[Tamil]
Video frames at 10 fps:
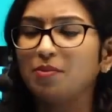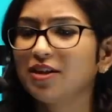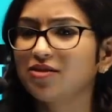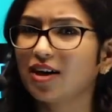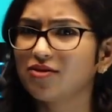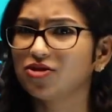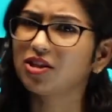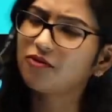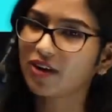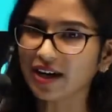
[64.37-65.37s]
த்ரீ மந்த்
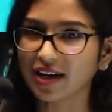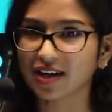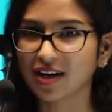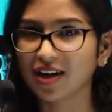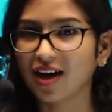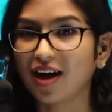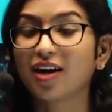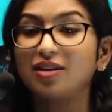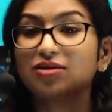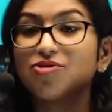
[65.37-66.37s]
ஸ்ட்ராட்டஜி ஃபைன்
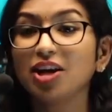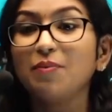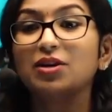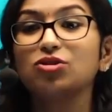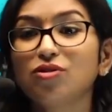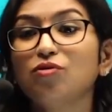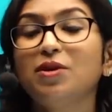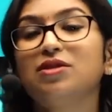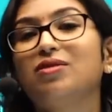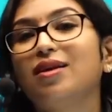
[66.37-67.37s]
ஆனால் அந்த த்ரீ மந்த்ஸ் டூ
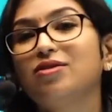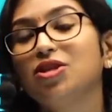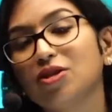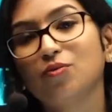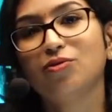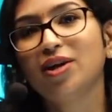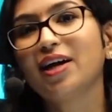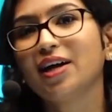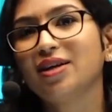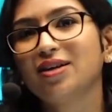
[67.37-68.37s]
மந்த் ஸ்ட்ராட்டஜிக்கு
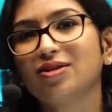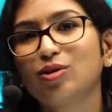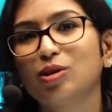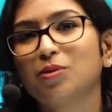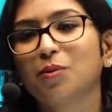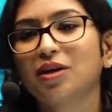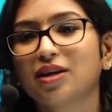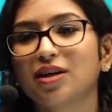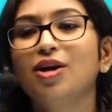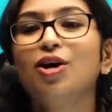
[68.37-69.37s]
முன்னாடி என்ன இருந்திருக்கணும்
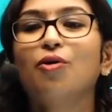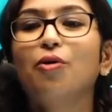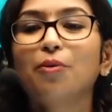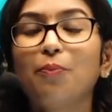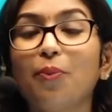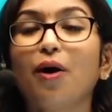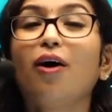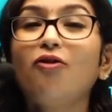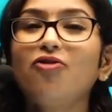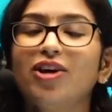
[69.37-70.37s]
நம்மளுக்கு ஒரு
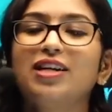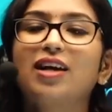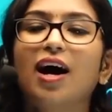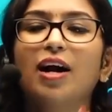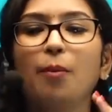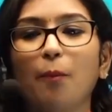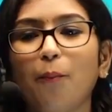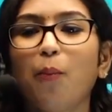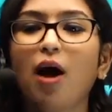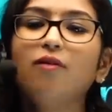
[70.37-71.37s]
பர்ஃபெக்டான
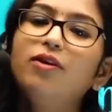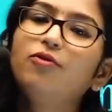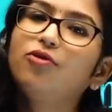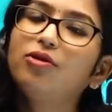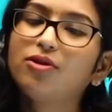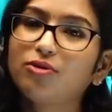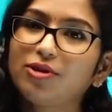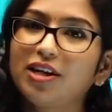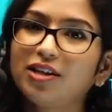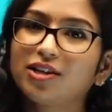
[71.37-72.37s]
பவர்ஃபுல்
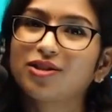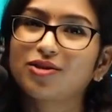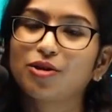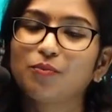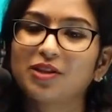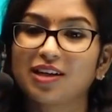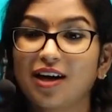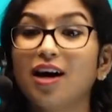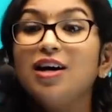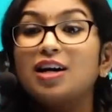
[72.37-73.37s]
ரொட்டீன் இருந்திருக்கணும்
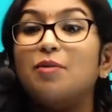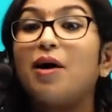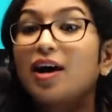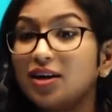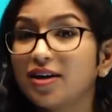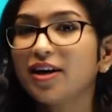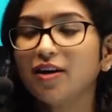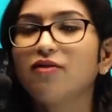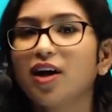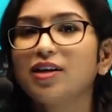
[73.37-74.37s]
பசங்களா நம்ம
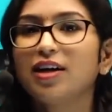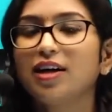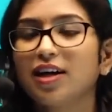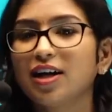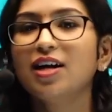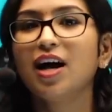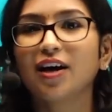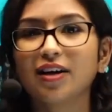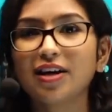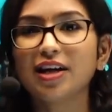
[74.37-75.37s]
அன்றாட வாழ்க்கையில்
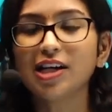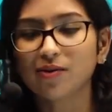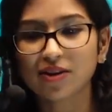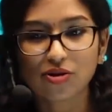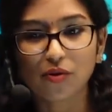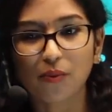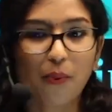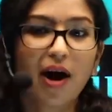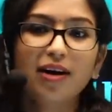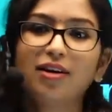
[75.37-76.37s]
அந்த நீட் வந்து ஒரு
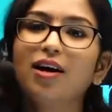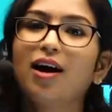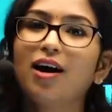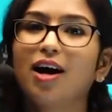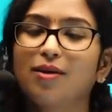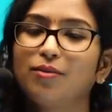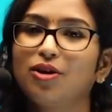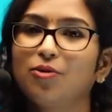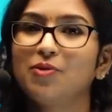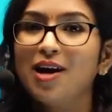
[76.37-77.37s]
பார்ட்டாக ஆக
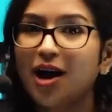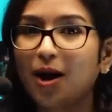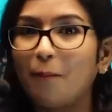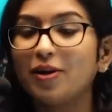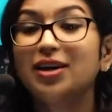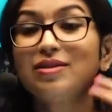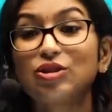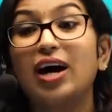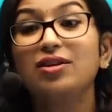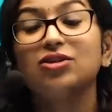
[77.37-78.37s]
ஆரம்பிக்கணும் அப்போ தான்
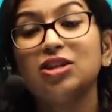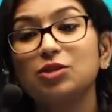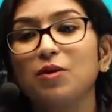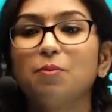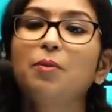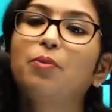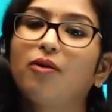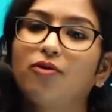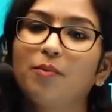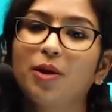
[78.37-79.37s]
ஸ்ட்ராட்டஜிஸ் வில் பி
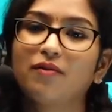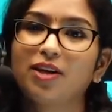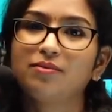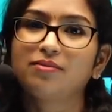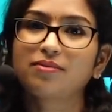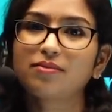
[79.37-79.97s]
பர்ஃபார்மிங் வெல்